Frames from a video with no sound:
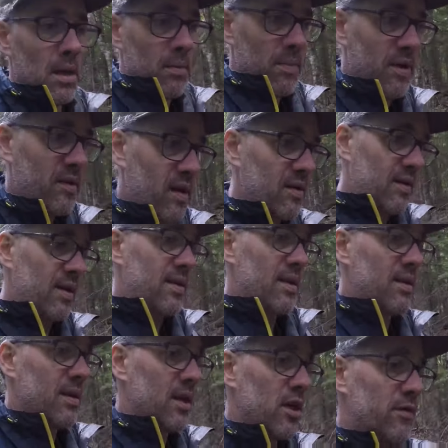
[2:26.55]
Parce que cet
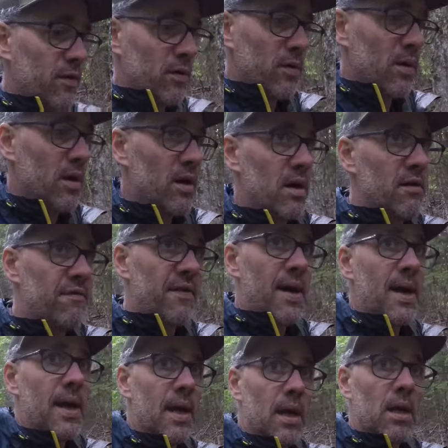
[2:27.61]
été, je veux
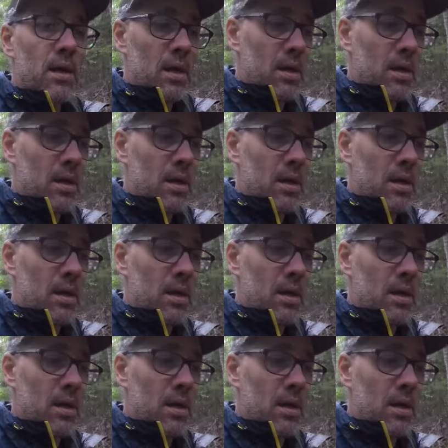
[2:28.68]
faire